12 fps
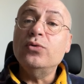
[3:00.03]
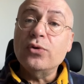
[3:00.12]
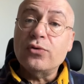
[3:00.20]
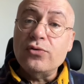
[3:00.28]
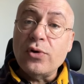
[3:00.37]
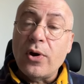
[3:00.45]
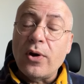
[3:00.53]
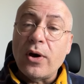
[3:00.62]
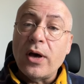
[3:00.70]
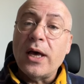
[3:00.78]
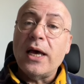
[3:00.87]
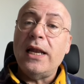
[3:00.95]
de couleur.
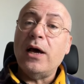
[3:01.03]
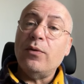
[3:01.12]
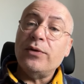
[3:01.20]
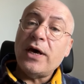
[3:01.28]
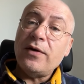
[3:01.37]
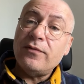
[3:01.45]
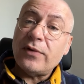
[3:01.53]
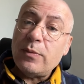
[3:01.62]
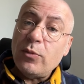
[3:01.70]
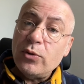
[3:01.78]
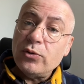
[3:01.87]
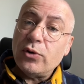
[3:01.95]
Là, on a
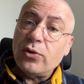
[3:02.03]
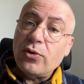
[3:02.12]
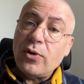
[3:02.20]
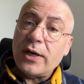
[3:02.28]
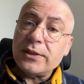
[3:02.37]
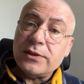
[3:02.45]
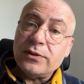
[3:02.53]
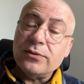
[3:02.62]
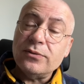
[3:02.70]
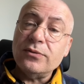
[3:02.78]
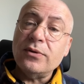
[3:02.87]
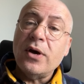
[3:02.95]
vraiment une
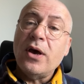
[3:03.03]
coloration,